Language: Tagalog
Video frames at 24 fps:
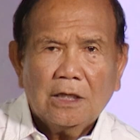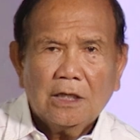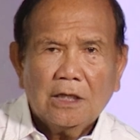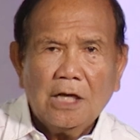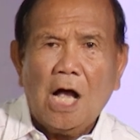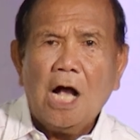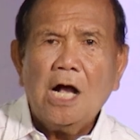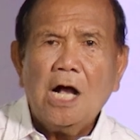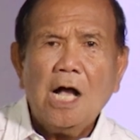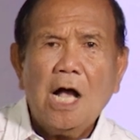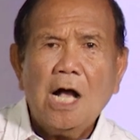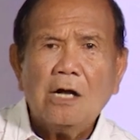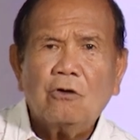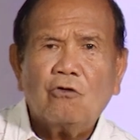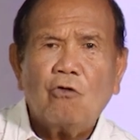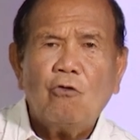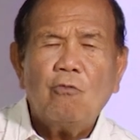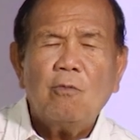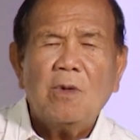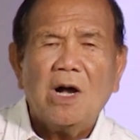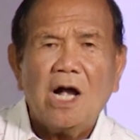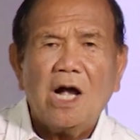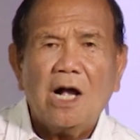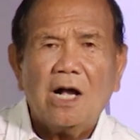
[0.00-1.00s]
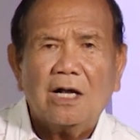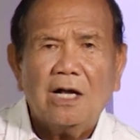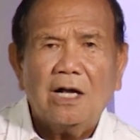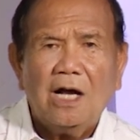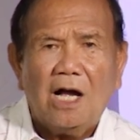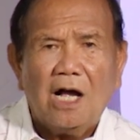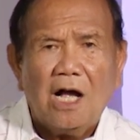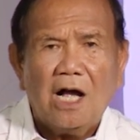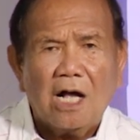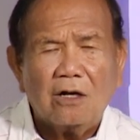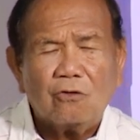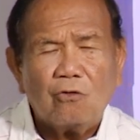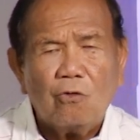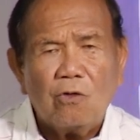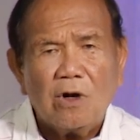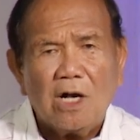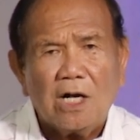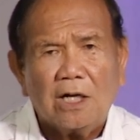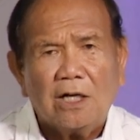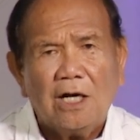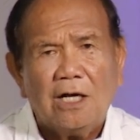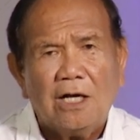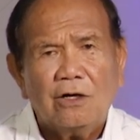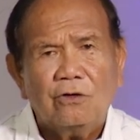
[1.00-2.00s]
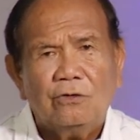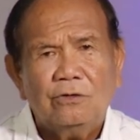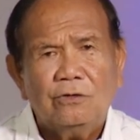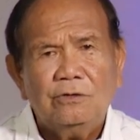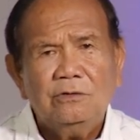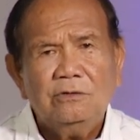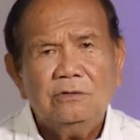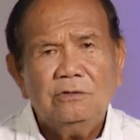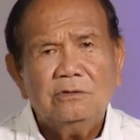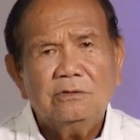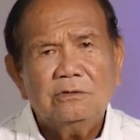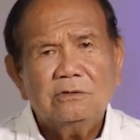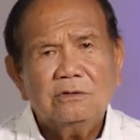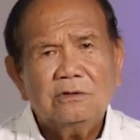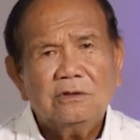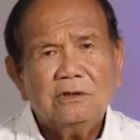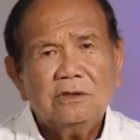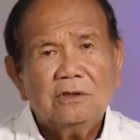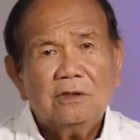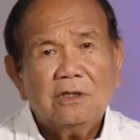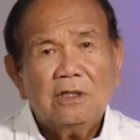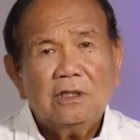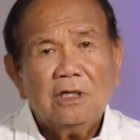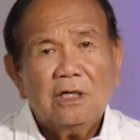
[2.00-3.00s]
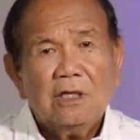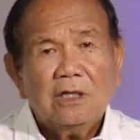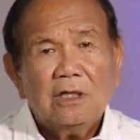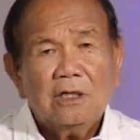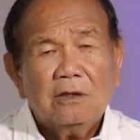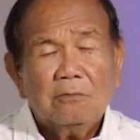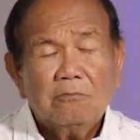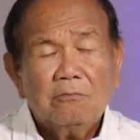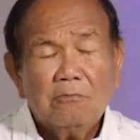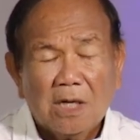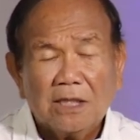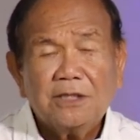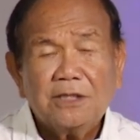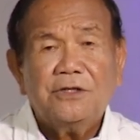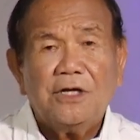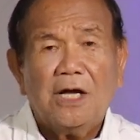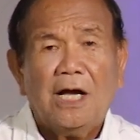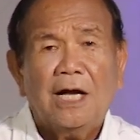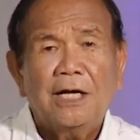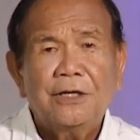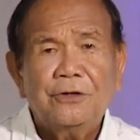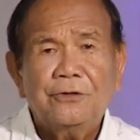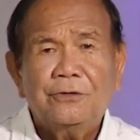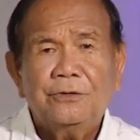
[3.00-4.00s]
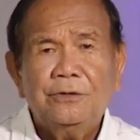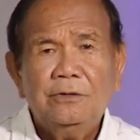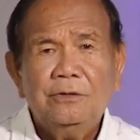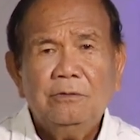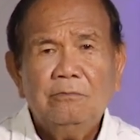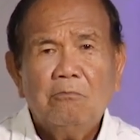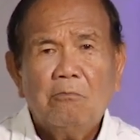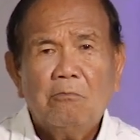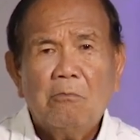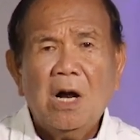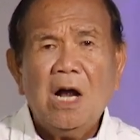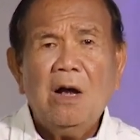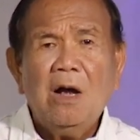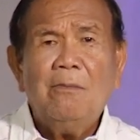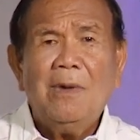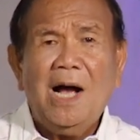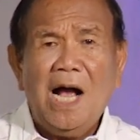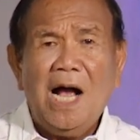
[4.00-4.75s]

nga nga ako mga aga, akong agalon, magtiayon, mga